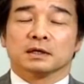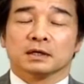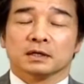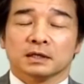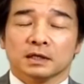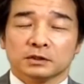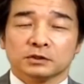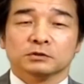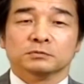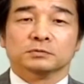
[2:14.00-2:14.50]

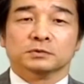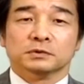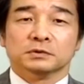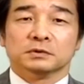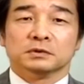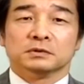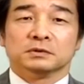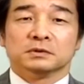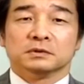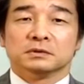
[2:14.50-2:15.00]

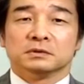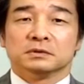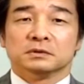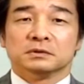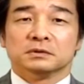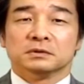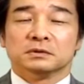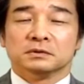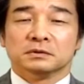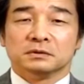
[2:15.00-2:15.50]

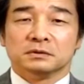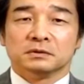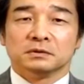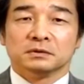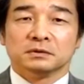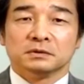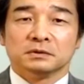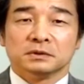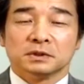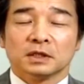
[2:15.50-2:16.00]

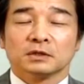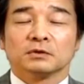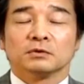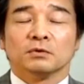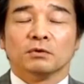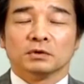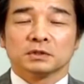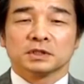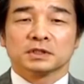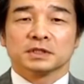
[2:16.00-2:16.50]
ラジウムなどの
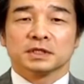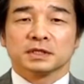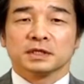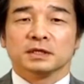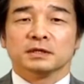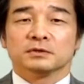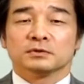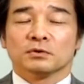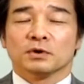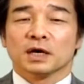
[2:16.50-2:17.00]
放射性
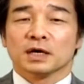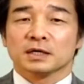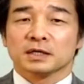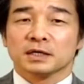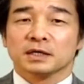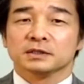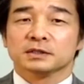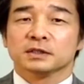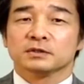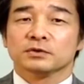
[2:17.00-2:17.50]
元素を発
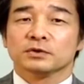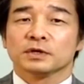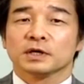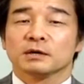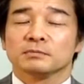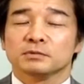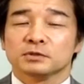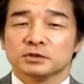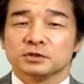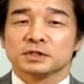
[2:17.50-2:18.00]
見して、それ
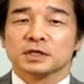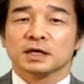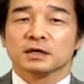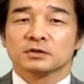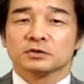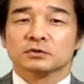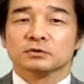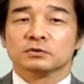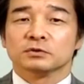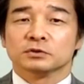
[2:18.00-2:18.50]
が物理学
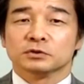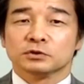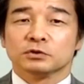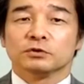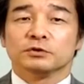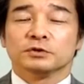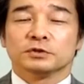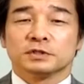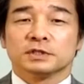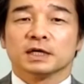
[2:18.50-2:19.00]
賞の受
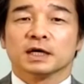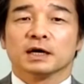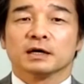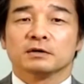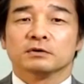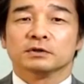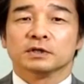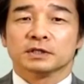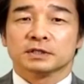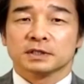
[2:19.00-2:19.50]
賞につながる
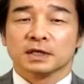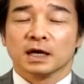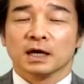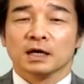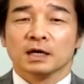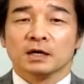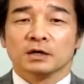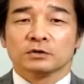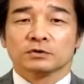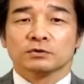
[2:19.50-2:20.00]
のですが、
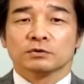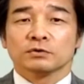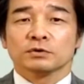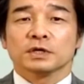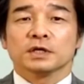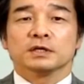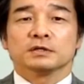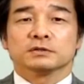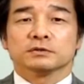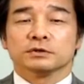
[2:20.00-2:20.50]
その
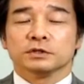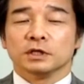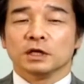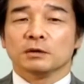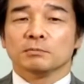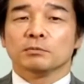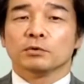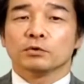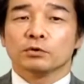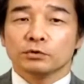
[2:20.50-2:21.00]
元素に
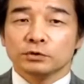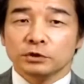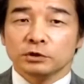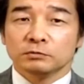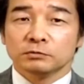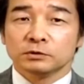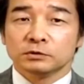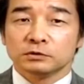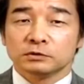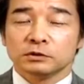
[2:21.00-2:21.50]

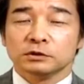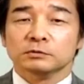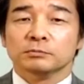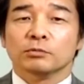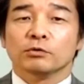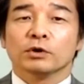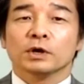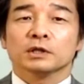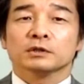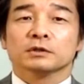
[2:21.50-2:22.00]
ポロニウムという
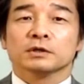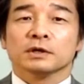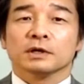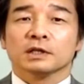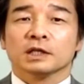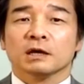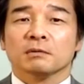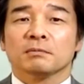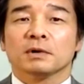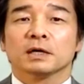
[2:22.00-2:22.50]
ポーランドから
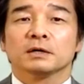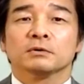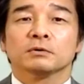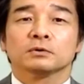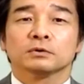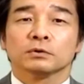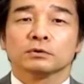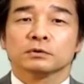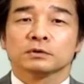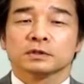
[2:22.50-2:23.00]
名前を
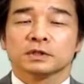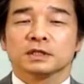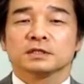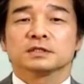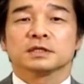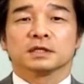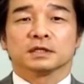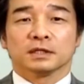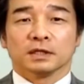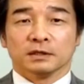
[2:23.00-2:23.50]
取って
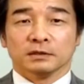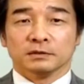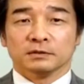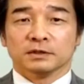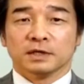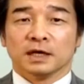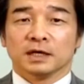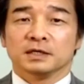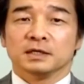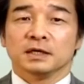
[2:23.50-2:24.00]
つけている
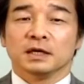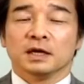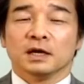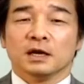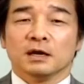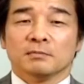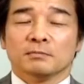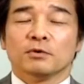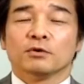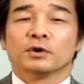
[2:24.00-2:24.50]
ぐらい、
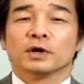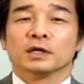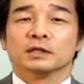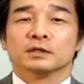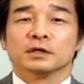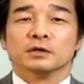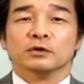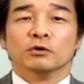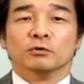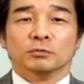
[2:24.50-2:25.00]

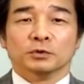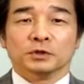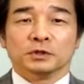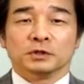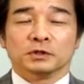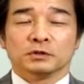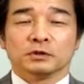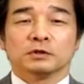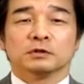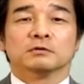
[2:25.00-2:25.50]
ポーランドへの思い
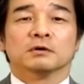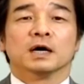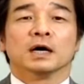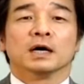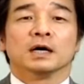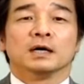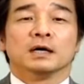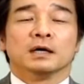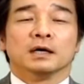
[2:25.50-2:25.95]
というのは